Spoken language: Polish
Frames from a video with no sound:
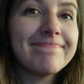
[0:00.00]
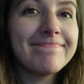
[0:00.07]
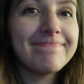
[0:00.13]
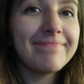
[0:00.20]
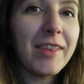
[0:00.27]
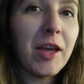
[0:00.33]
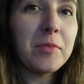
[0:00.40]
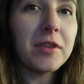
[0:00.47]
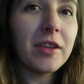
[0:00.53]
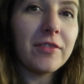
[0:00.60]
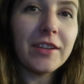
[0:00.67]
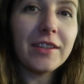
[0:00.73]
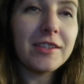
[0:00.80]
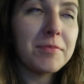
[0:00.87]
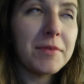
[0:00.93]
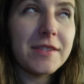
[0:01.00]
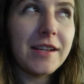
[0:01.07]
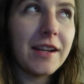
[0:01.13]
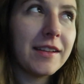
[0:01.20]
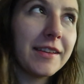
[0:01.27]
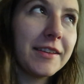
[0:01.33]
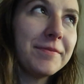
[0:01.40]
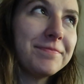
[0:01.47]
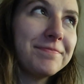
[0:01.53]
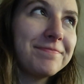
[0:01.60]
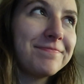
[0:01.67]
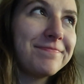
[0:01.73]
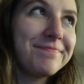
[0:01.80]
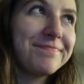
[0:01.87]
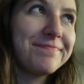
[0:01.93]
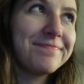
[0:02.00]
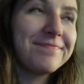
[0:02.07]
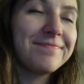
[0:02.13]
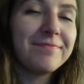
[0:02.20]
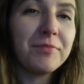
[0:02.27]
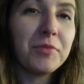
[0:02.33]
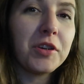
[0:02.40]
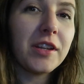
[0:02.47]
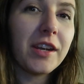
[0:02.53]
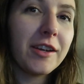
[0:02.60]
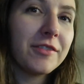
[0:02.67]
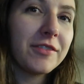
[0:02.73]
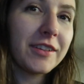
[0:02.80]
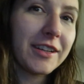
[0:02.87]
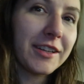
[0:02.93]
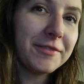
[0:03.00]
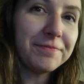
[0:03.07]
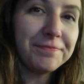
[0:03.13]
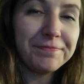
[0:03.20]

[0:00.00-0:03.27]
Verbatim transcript: Na mnie efekty specjalne, bo gra w grę.